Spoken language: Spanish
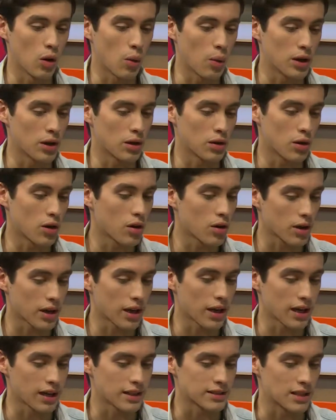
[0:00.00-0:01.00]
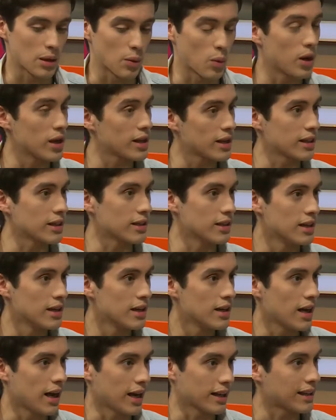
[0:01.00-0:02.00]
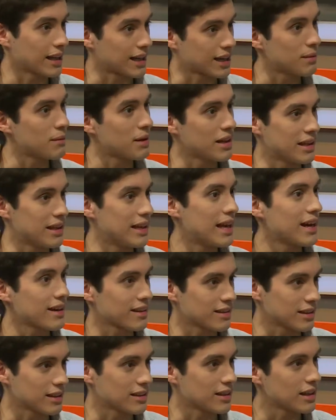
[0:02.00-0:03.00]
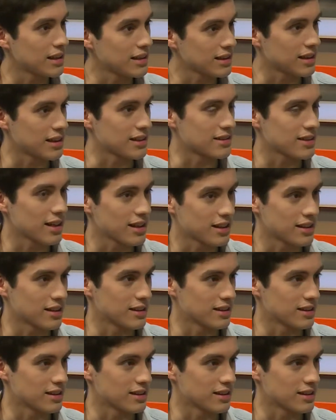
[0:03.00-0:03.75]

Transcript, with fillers: bueno, ¿no? Que, se vuelquen a estas ramas del arte tan interesantes.